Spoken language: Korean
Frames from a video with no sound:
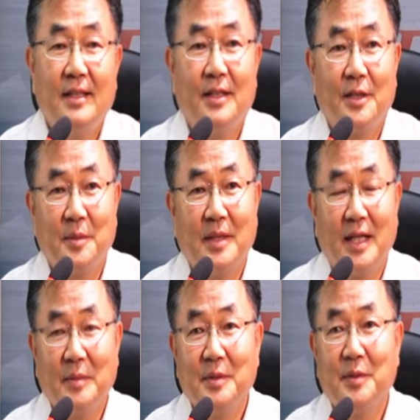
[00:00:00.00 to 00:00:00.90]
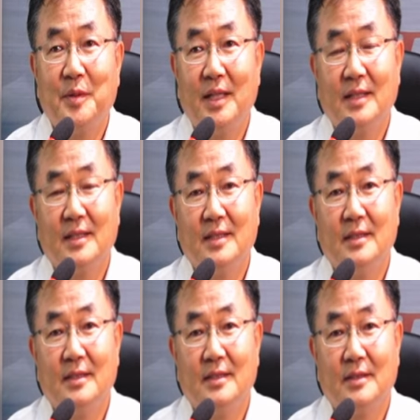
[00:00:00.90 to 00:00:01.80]
여러분 다림 그동안
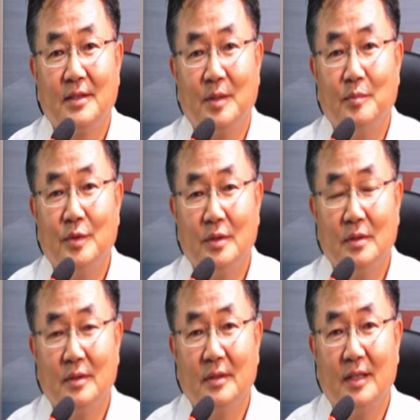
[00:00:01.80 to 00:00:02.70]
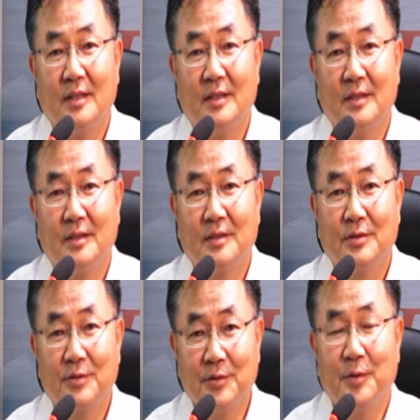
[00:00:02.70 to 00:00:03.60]
그 전문 어,
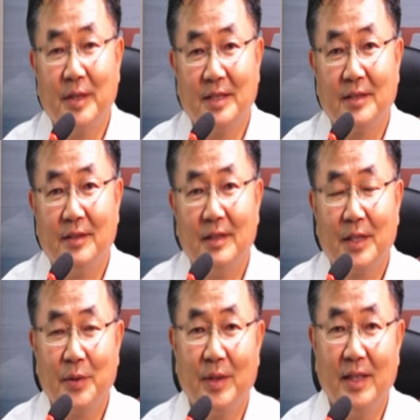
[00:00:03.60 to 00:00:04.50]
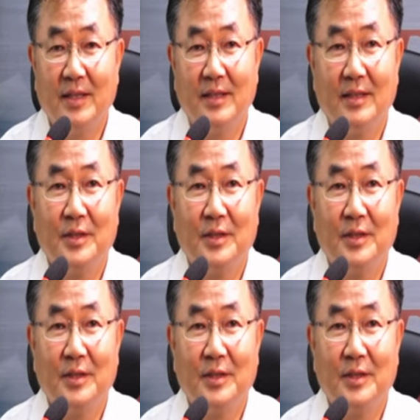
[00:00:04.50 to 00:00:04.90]
스튜디오에서 학교에 있는